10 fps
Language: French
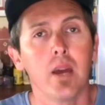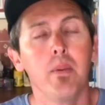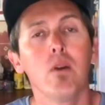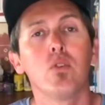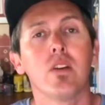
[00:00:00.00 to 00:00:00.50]
Eh
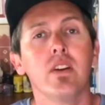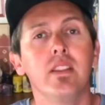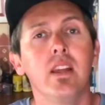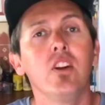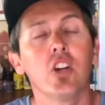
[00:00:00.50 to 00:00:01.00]
bien, vous avez
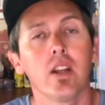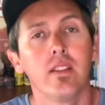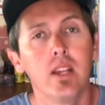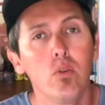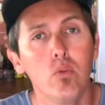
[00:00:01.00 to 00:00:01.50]
déjà
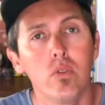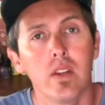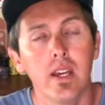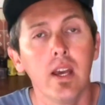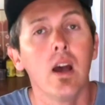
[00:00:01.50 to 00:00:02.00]

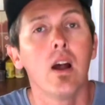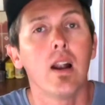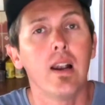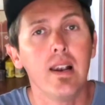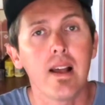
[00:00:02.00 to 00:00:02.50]
dégusté
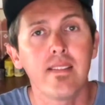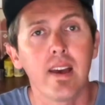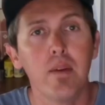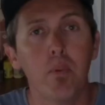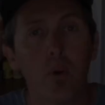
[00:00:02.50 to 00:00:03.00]

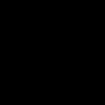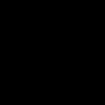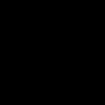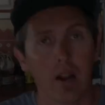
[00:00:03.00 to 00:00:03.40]
l'açaï Bowl.